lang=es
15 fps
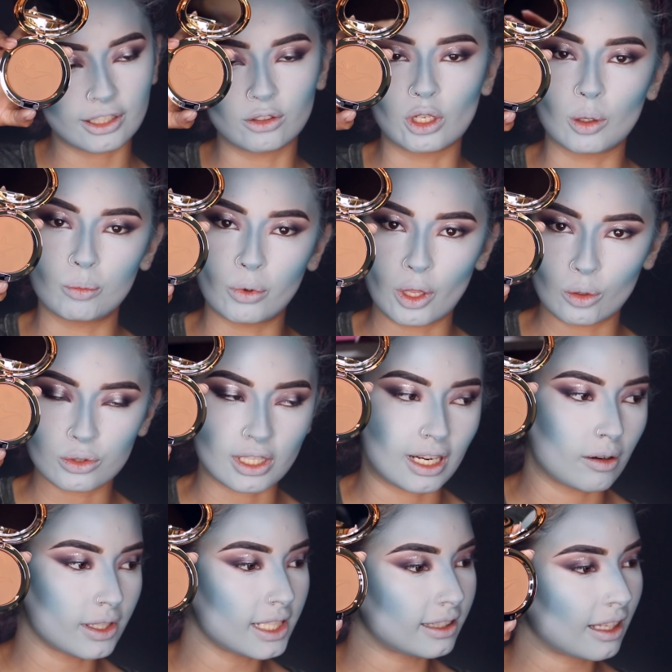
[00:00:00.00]
que no lo puedo usar
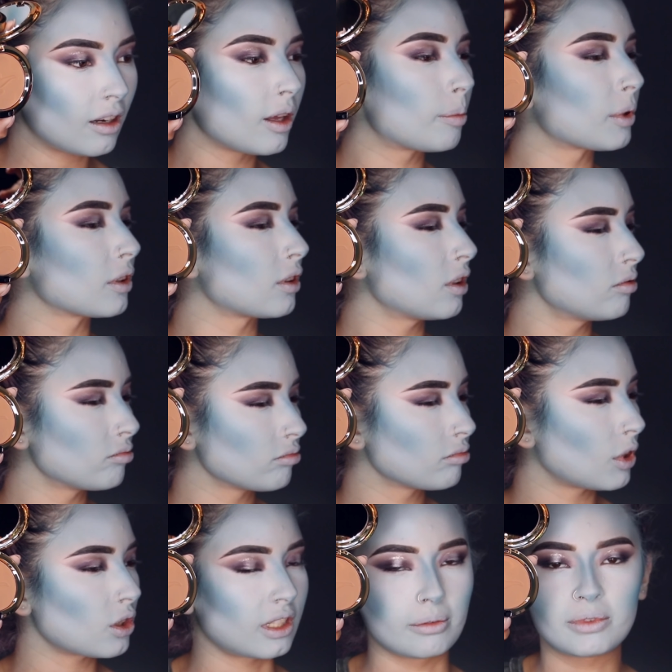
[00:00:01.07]
ahorita o de pronto,
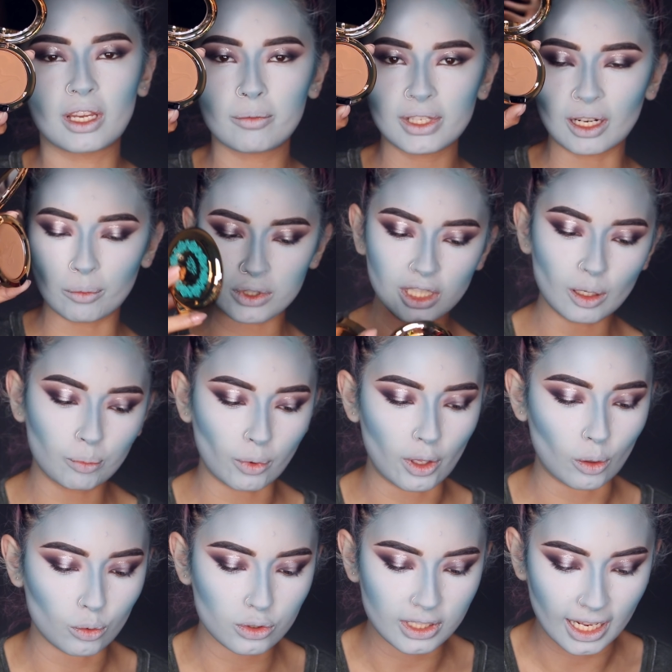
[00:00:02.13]
no sé, ya miramos si lo
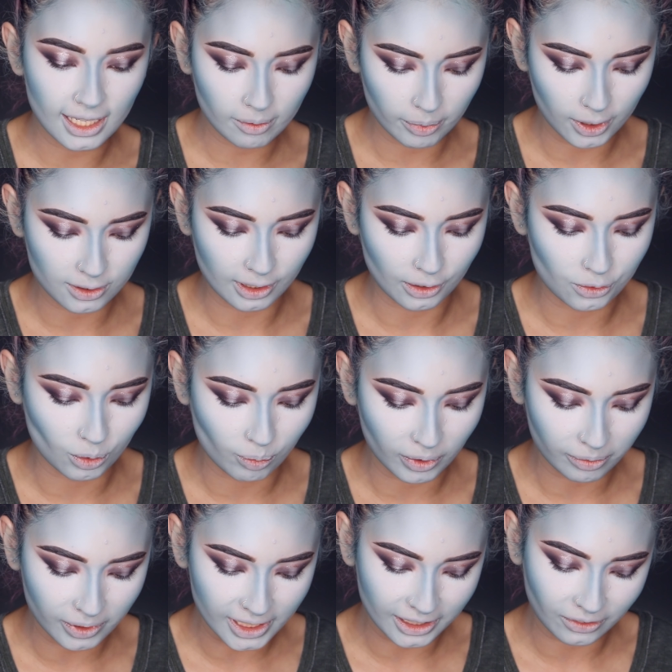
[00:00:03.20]
puedo usar, pero está
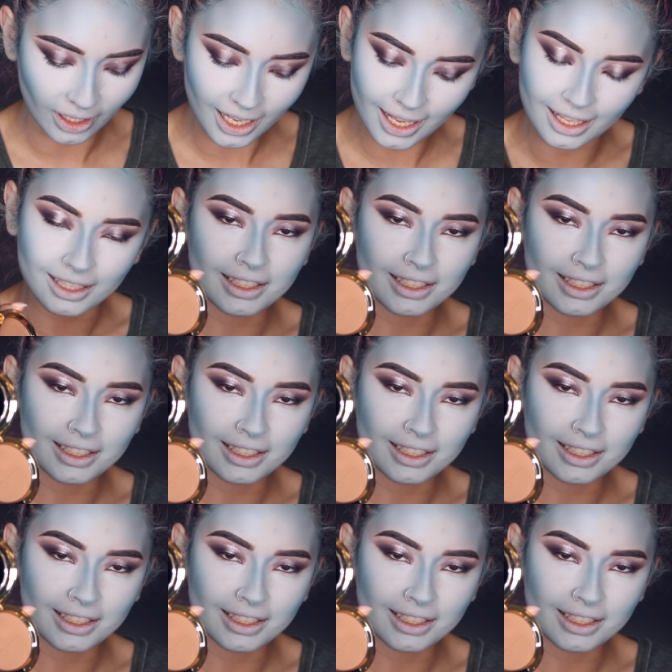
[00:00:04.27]
súper bonito. ¡Ah!